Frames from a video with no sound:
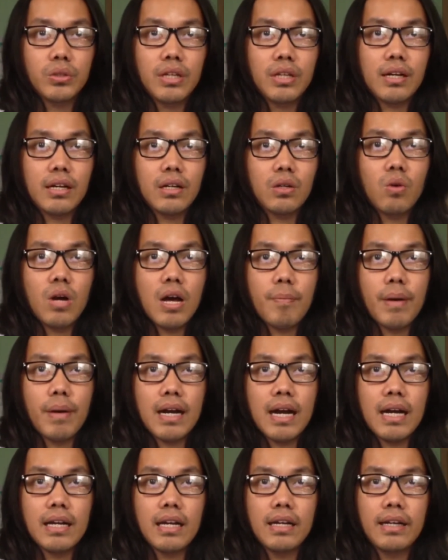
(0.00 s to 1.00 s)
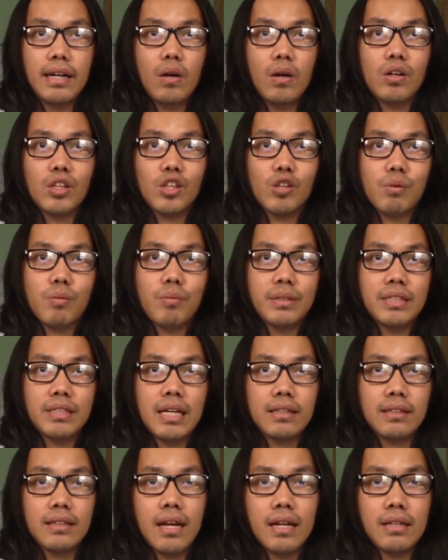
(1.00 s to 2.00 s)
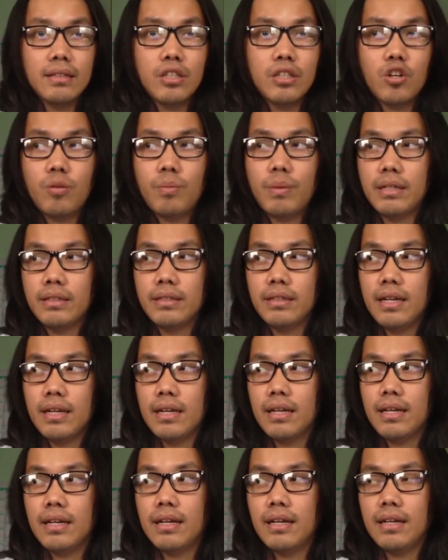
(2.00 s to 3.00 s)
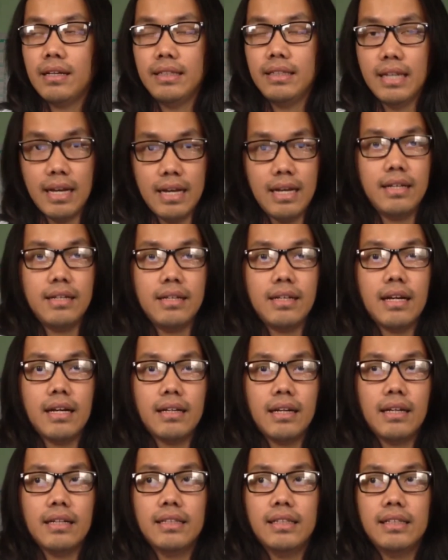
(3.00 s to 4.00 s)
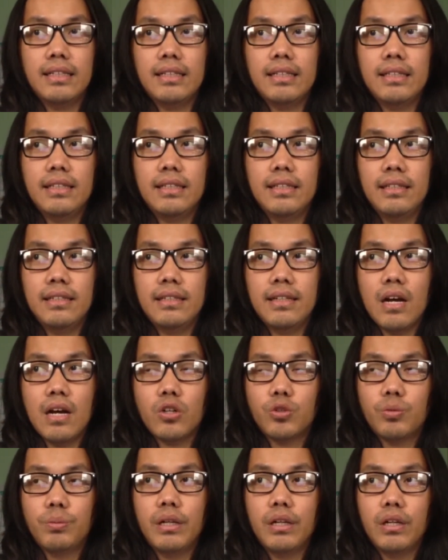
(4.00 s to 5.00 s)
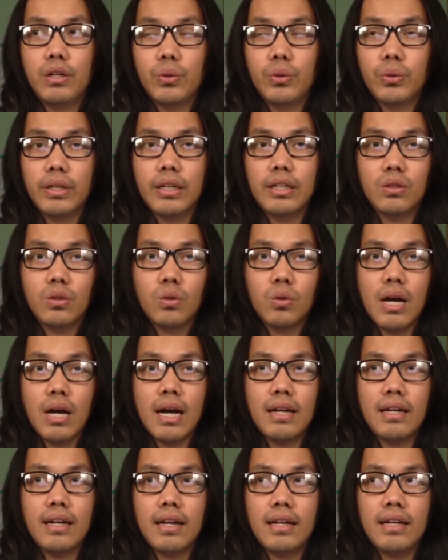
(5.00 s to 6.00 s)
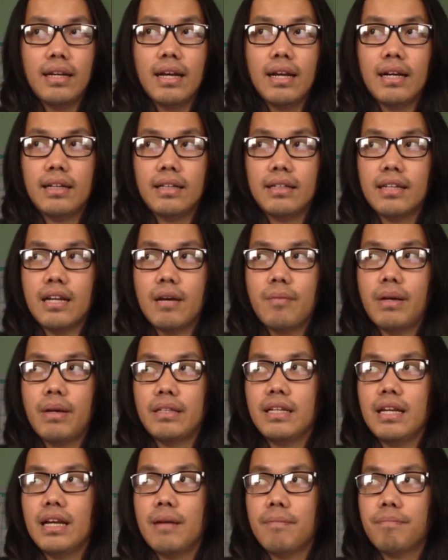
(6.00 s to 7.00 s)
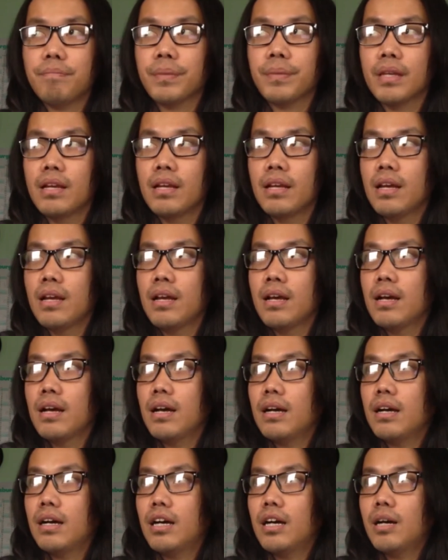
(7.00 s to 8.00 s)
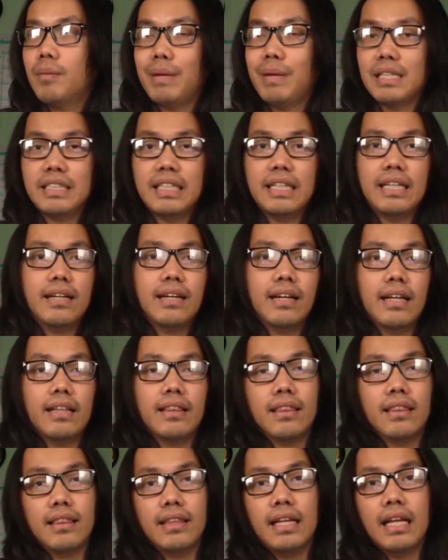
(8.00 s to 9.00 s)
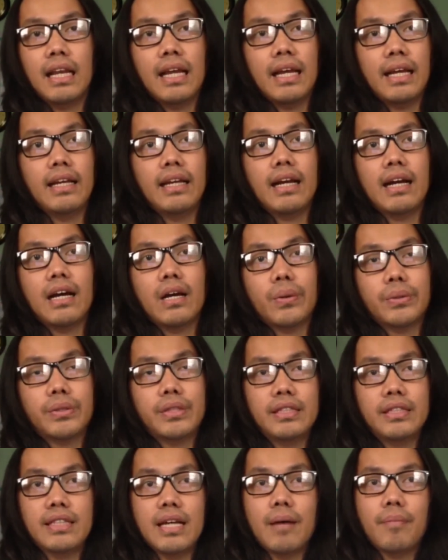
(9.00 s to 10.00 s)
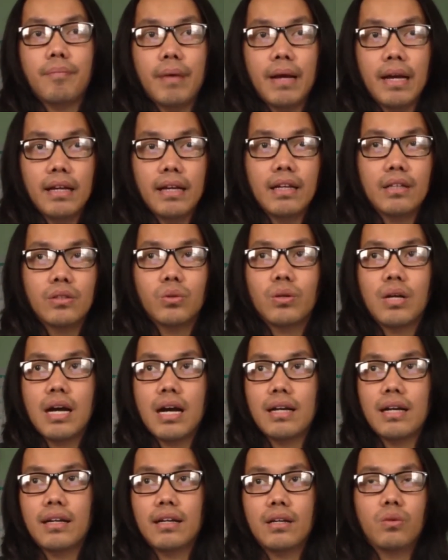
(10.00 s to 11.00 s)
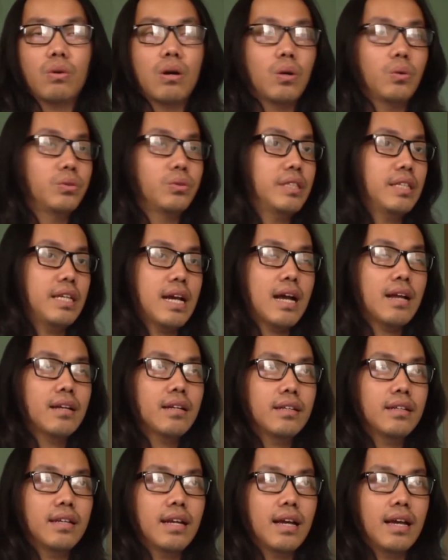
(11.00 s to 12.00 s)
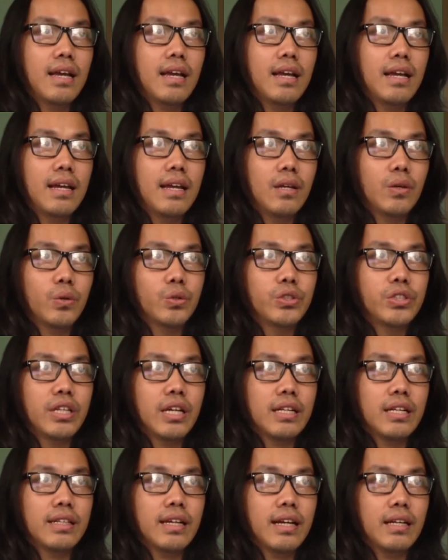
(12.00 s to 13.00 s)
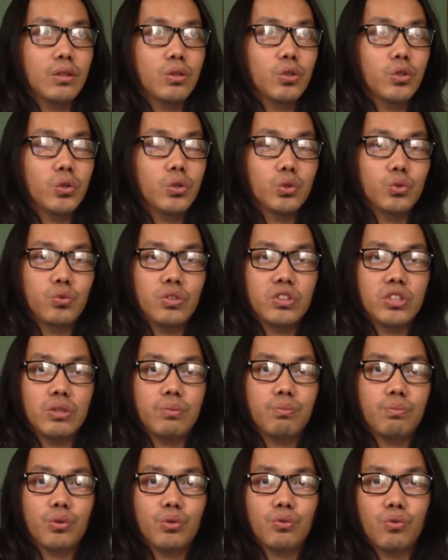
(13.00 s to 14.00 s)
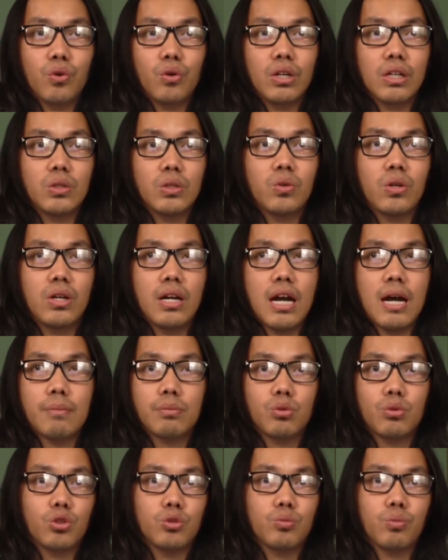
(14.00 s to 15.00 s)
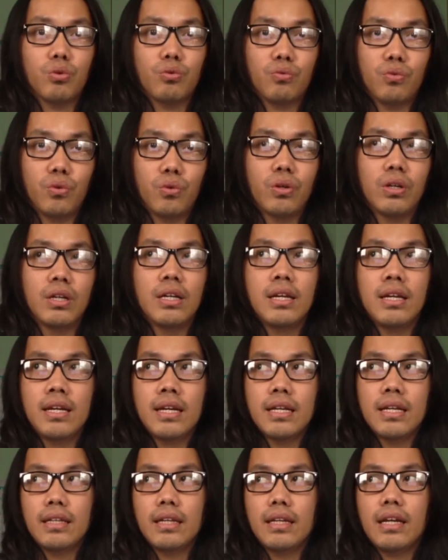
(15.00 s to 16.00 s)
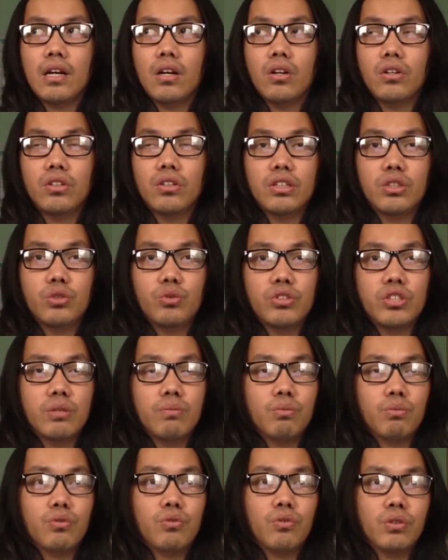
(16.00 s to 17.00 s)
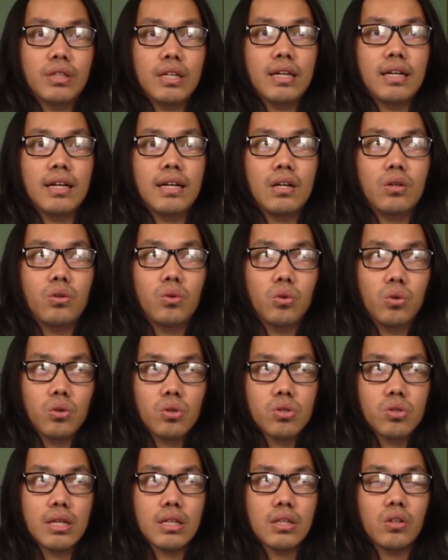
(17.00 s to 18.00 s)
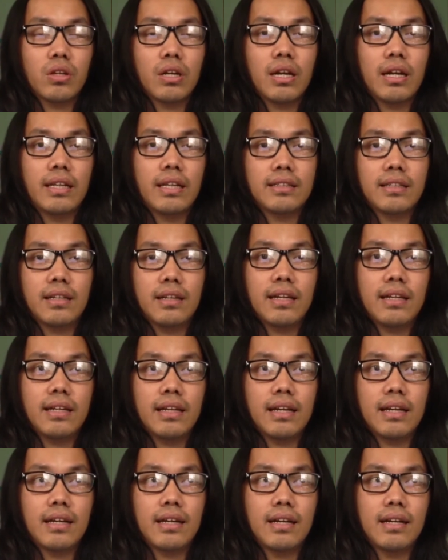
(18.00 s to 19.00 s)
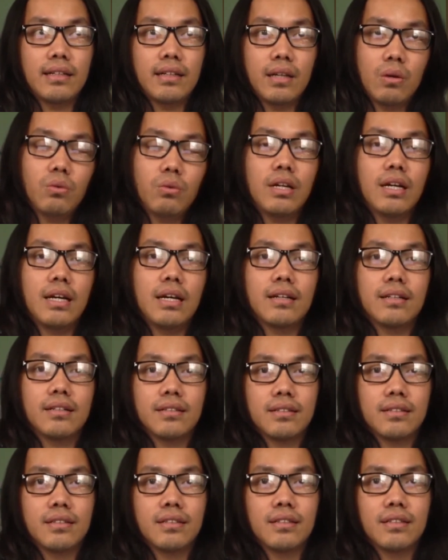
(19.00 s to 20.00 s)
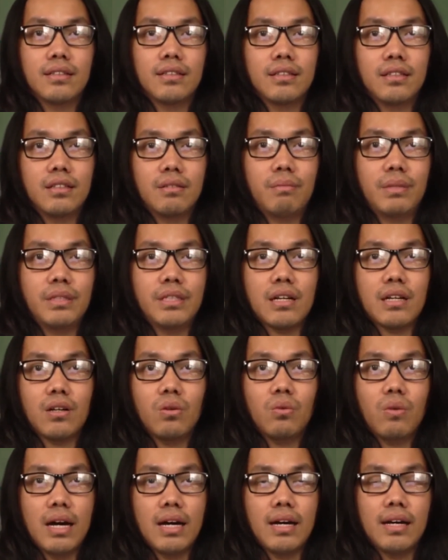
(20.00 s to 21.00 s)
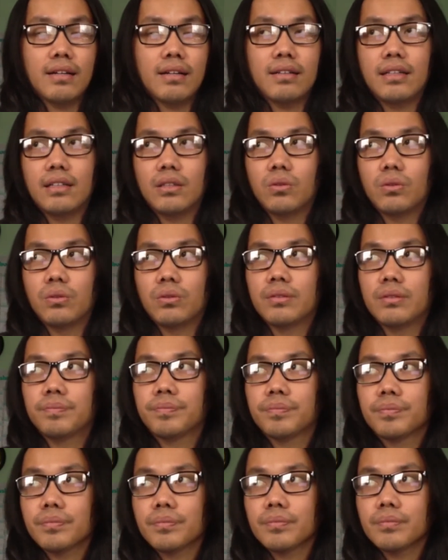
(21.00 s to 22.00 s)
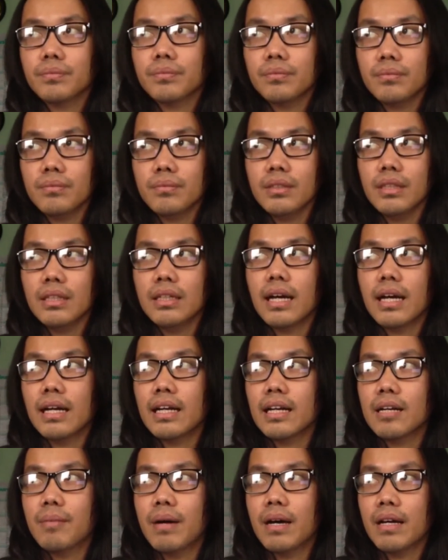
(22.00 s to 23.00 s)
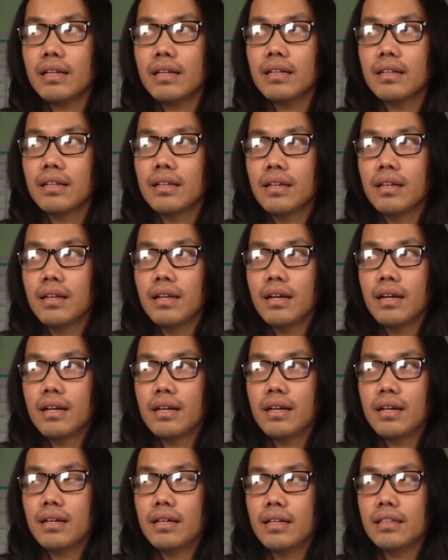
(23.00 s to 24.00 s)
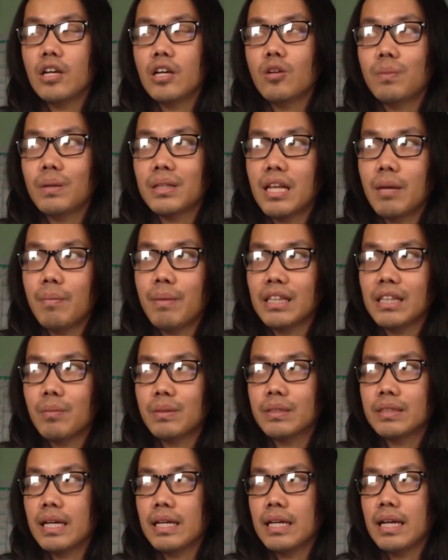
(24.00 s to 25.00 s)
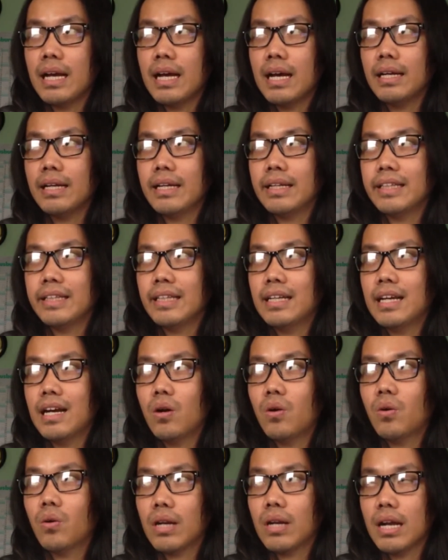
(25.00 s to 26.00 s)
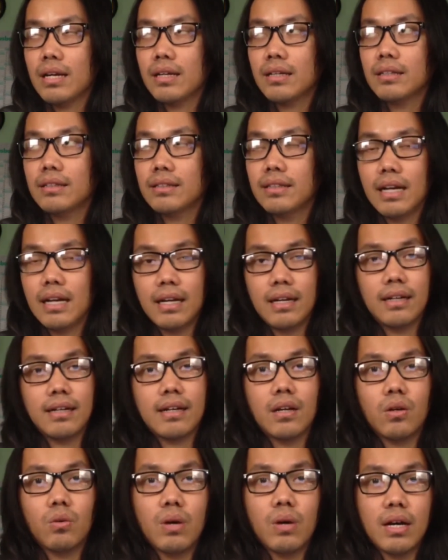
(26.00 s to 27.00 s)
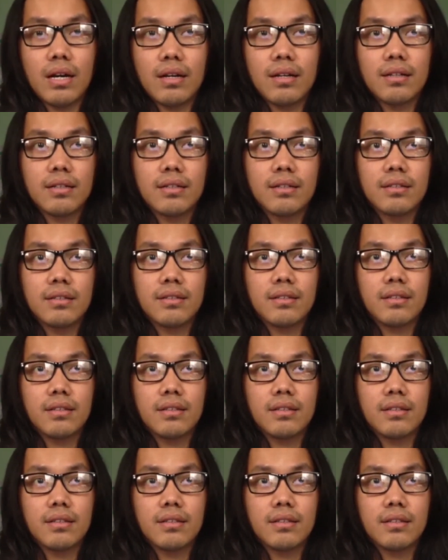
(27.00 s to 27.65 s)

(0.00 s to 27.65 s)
Terus yang kedua, apakah ada DO atau pemecatan? Jawabannya iya, karena di Ausbildung itu ada yang namanya uh, passing grade nilai yang harus dicapai dan juga ada dua ujian. Dari ujiannya itu tuition proofing dan juga absolute proofing Jadi kalau di tuition yang nggak lulus atau nilai yang jelek ya ya udah bisa keluar gitu karena kemarin uh, di tahun pertama teman saya ada tiga orang yang keluar